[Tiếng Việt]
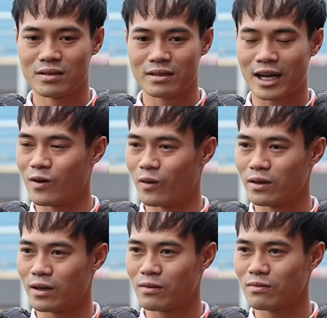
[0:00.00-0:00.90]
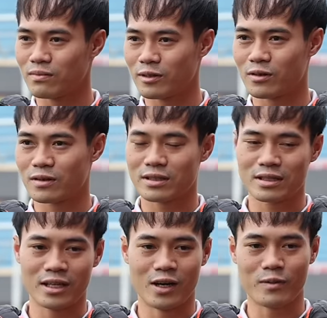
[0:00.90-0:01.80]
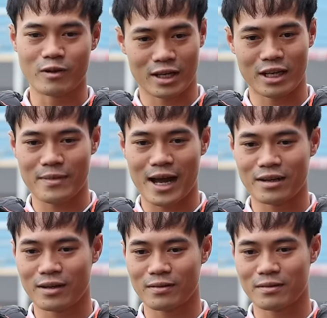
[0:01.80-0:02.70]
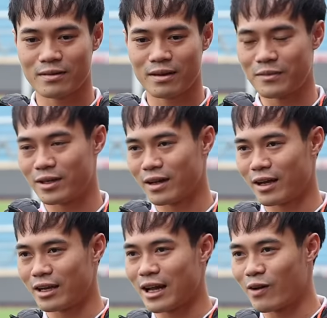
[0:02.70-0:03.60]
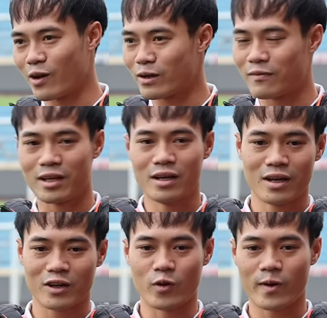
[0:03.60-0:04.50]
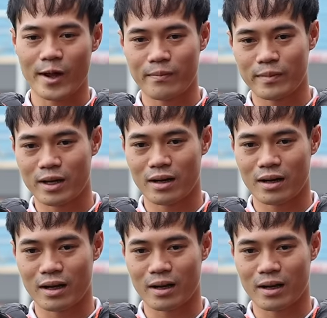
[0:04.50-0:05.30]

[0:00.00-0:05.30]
thay đổi được không, mình có thi đấu mình có thể ghi bàn được không, mình có thể kiến tạo được không. Tại vì đối với em mà